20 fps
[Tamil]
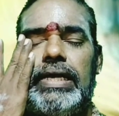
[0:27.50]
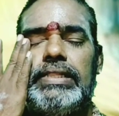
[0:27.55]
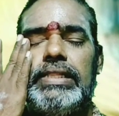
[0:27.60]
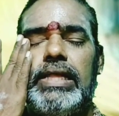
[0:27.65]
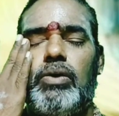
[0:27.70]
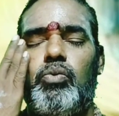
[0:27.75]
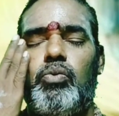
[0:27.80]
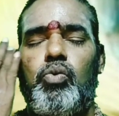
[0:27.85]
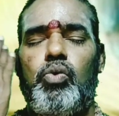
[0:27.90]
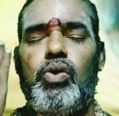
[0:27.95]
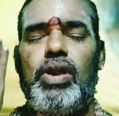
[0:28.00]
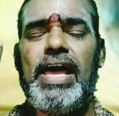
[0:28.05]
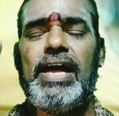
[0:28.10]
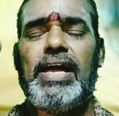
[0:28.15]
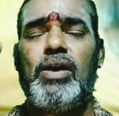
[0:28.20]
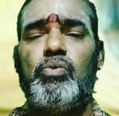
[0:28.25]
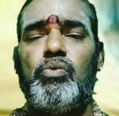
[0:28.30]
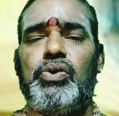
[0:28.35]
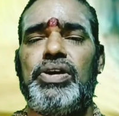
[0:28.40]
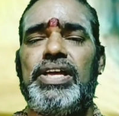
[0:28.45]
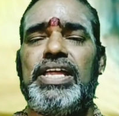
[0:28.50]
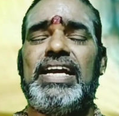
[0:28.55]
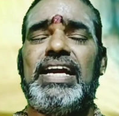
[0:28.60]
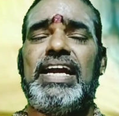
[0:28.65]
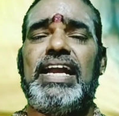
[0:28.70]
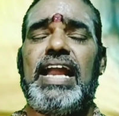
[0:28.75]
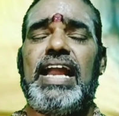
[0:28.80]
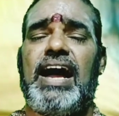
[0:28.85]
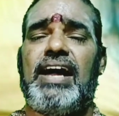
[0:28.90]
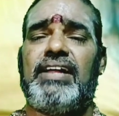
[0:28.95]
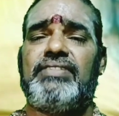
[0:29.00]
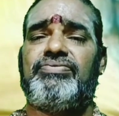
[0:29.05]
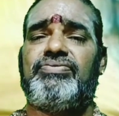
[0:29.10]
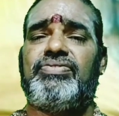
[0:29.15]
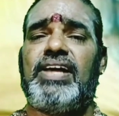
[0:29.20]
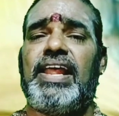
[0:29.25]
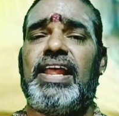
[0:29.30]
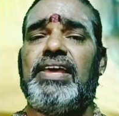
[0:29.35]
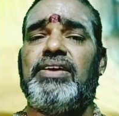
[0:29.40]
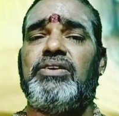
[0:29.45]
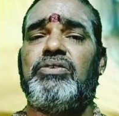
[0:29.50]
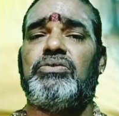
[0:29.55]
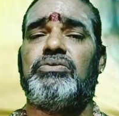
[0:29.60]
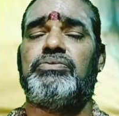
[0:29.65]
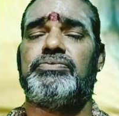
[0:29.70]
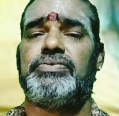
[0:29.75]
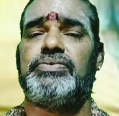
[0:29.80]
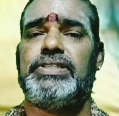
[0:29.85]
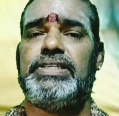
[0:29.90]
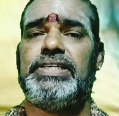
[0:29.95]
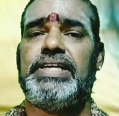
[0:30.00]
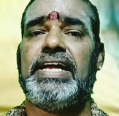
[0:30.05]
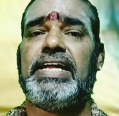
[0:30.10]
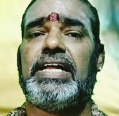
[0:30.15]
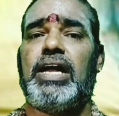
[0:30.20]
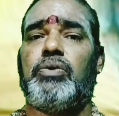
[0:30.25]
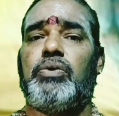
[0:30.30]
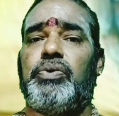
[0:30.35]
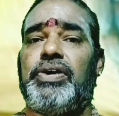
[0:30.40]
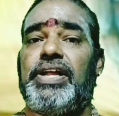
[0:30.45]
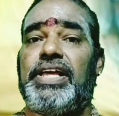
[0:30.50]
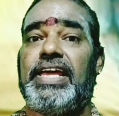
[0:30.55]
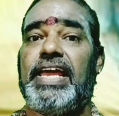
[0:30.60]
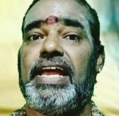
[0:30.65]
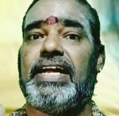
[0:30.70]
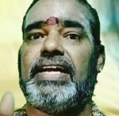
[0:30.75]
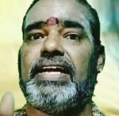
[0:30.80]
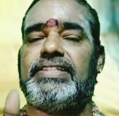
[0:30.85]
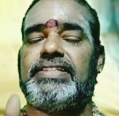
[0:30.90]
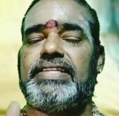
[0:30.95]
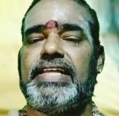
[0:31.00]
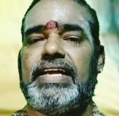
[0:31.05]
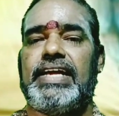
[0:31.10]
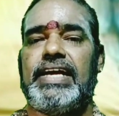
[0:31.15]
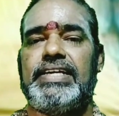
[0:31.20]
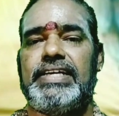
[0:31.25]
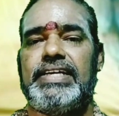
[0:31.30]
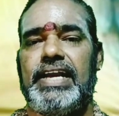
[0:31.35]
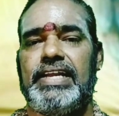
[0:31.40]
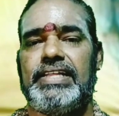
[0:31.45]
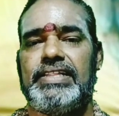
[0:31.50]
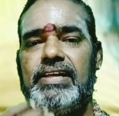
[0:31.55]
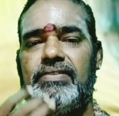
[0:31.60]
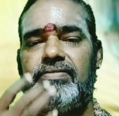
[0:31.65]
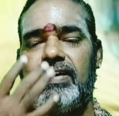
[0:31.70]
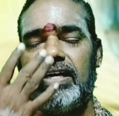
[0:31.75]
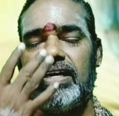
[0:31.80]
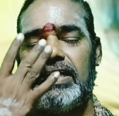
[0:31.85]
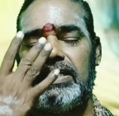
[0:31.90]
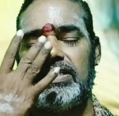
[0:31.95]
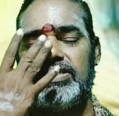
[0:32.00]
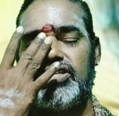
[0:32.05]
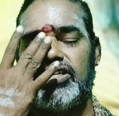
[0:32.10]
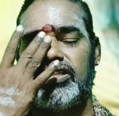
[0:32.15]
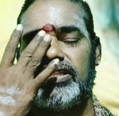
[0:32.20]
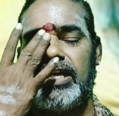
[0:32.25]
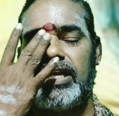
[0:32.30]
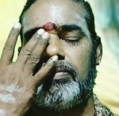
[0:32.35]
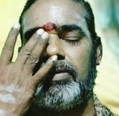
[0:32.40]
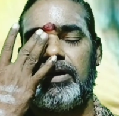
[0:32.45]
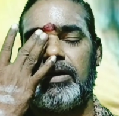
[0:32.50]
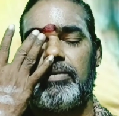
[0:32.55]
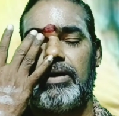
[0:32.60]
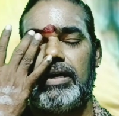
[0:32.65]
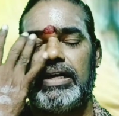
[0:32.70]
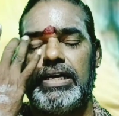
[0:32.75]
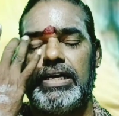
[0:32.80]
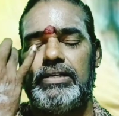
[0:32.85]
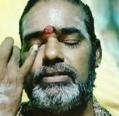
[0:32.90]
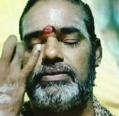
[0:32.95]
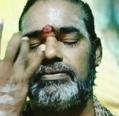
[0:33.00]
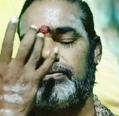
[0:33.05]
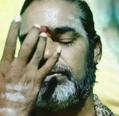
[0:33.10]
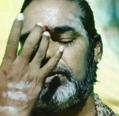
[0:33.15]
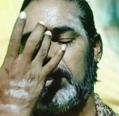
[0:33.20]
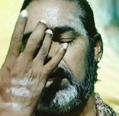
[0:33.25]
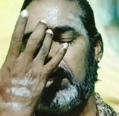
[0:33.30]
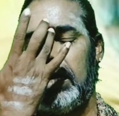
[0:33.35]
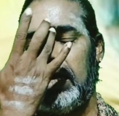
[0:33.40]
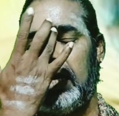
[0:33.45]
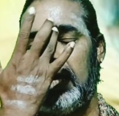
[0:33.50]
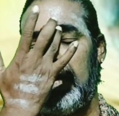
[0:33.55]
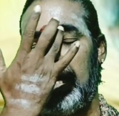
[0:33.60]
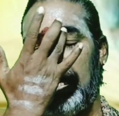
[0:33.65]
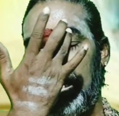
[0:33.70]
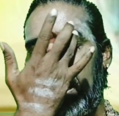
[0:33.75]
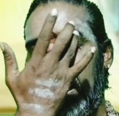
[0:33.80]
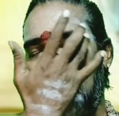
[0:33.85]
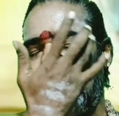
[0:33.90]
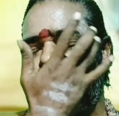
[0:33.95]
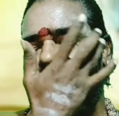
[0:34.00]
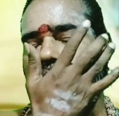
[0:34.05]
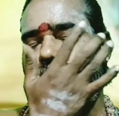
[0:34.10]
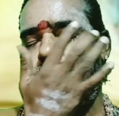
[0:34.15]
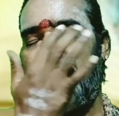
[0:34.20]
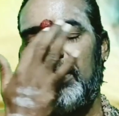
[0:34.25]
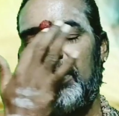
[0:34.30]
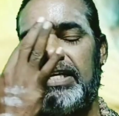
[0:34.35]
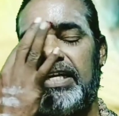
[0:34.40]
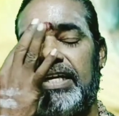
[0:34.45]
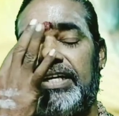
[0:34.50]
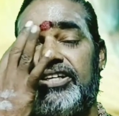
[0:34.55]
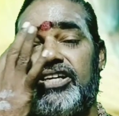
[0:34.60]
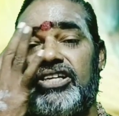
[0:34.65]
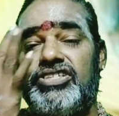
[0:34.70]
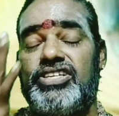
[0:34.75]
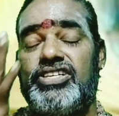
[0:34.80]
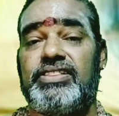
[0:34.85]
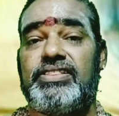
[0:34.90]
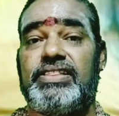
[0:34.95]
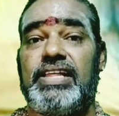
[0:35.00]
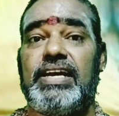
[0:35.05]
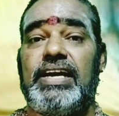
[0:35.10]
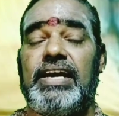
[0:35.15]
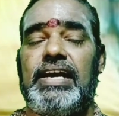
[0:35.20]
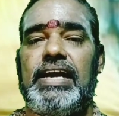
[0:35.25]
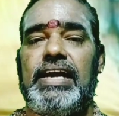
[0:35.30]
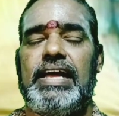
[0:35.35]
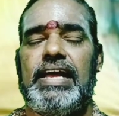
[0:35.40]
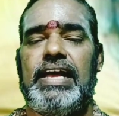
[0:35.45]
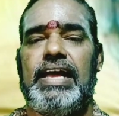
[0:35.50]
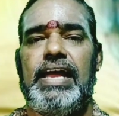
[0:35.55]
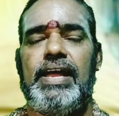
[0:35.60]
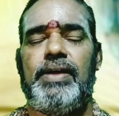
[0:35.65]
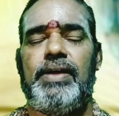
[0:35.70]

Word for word: இந்த உலக உயிர்கள் அத்தனையும் இயக்கக்கூடிய இயக்கத்தை கண்டறிந்தவர்கள் சித்தர் பெருமக்கள் அந்த பதினெட்டு சித்தர்கள்ல